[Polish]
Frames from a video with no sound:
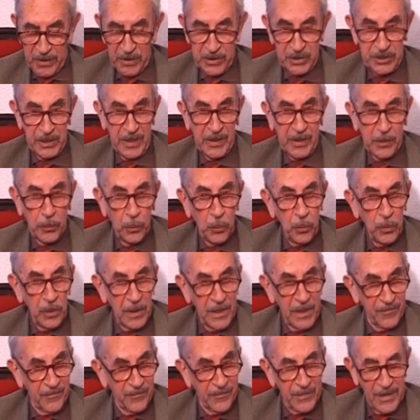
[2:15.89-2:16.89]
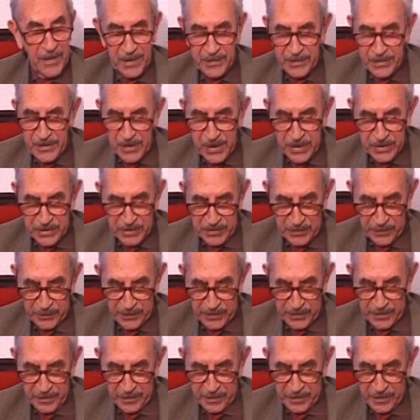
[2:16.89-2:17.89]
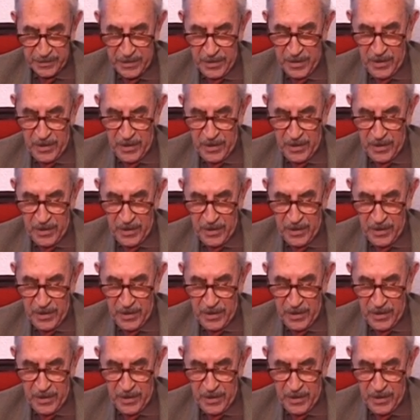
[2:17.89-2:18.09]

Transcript: że królewna nie śpi.